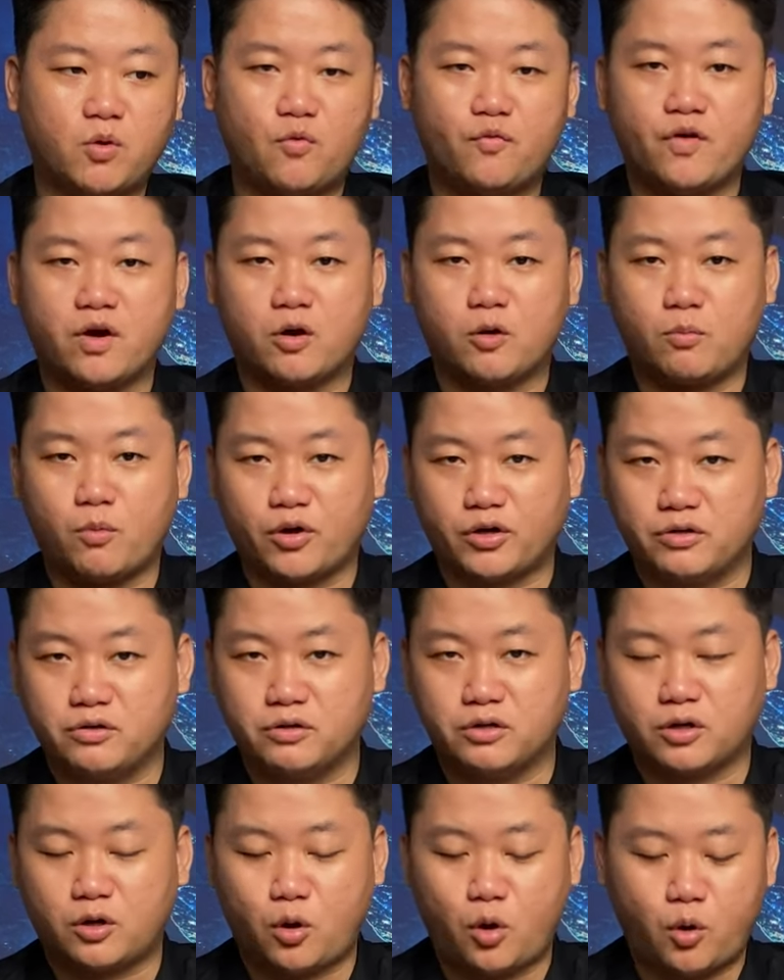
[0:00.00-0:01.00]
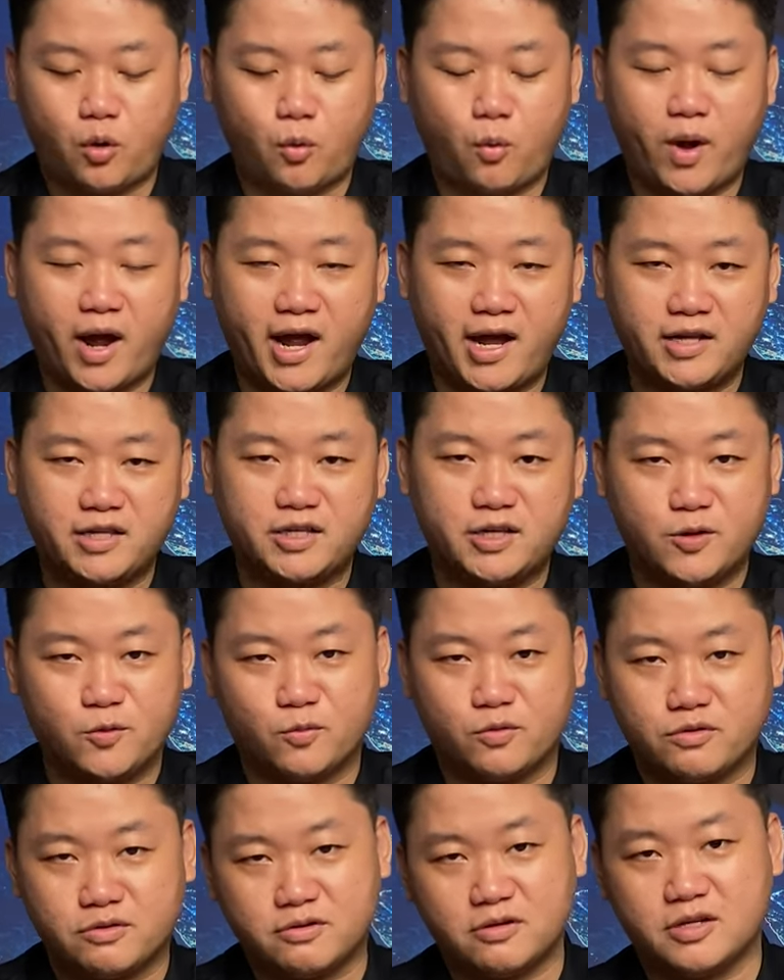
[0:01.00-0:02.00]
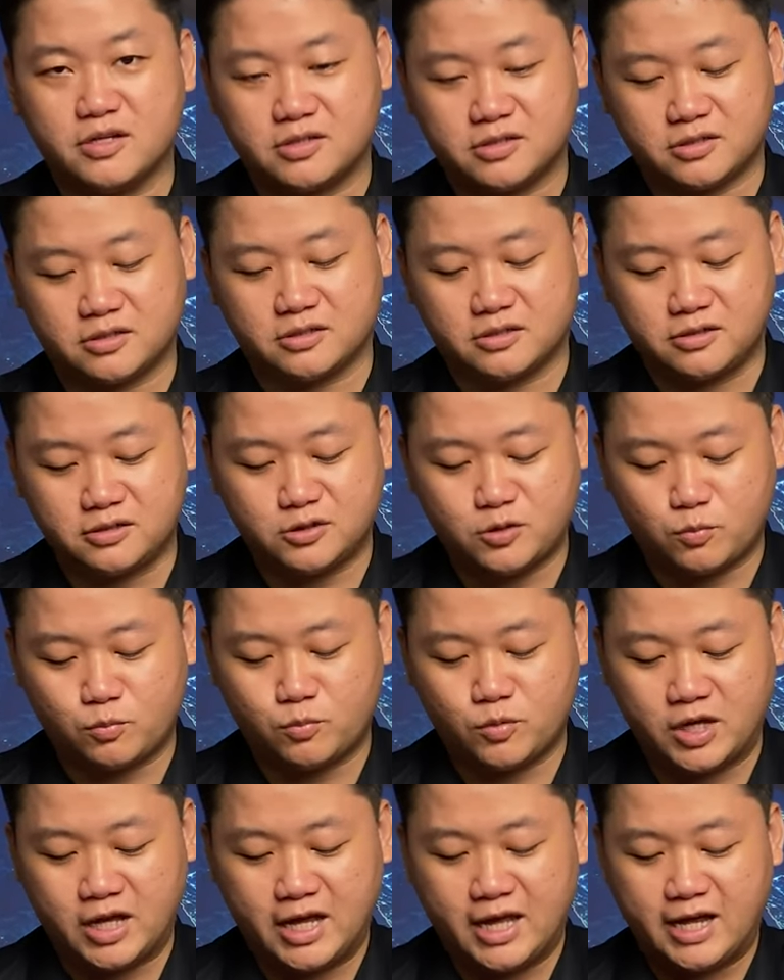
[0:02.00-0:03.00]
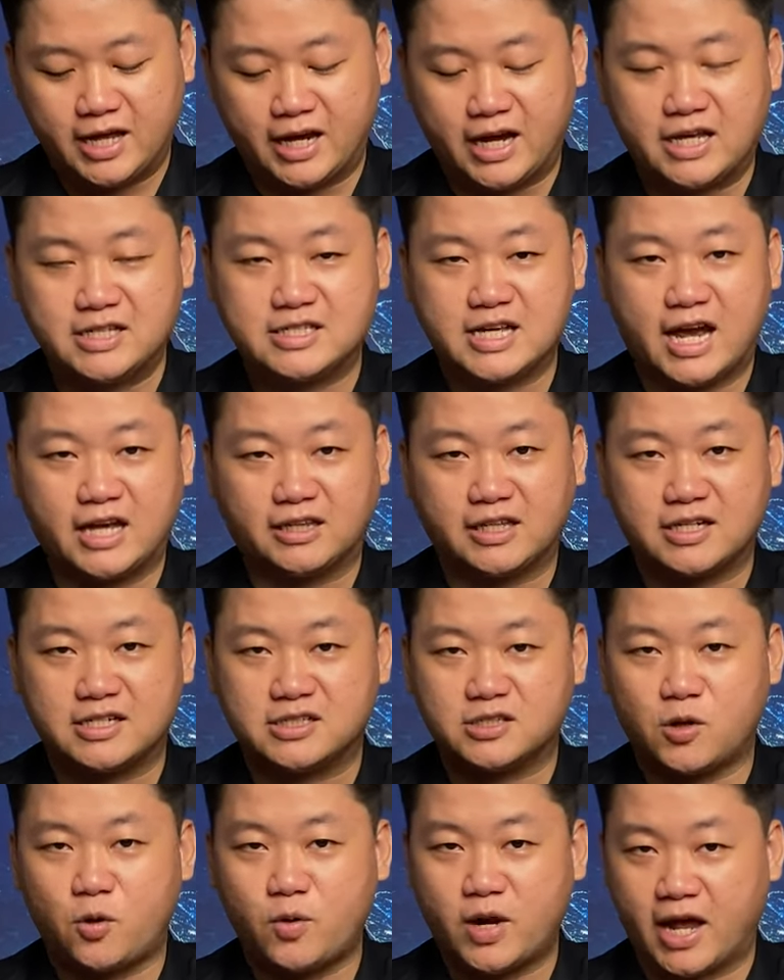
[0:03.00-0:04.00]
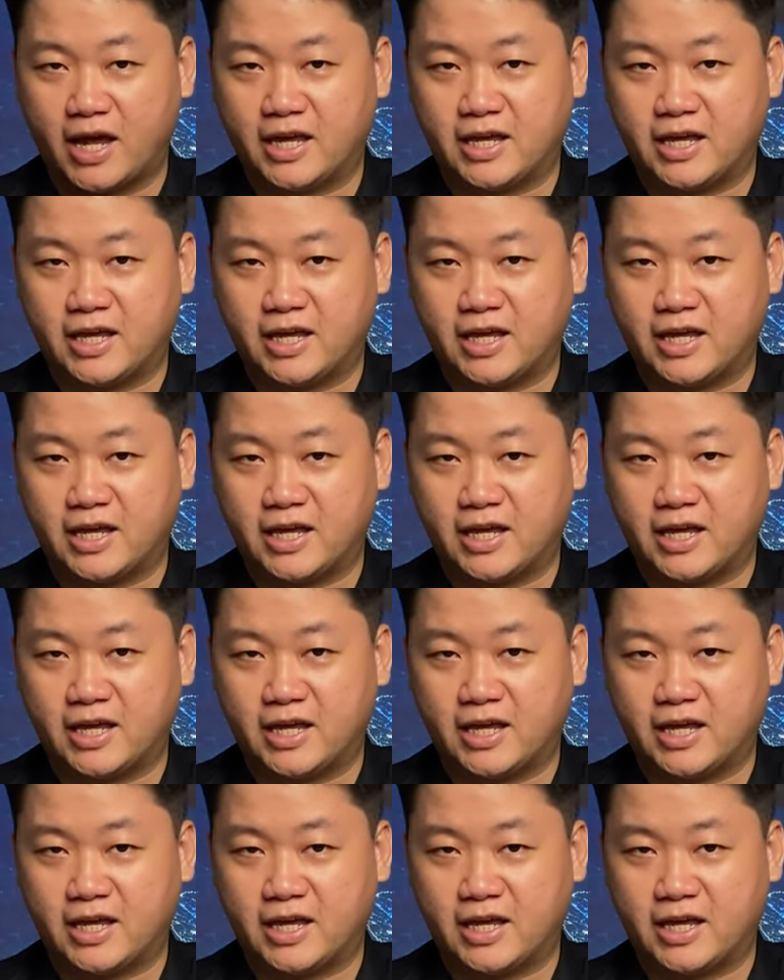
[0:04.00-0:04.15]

vực của mọi người có quá nhiều người sử dụng cái dải tần số này,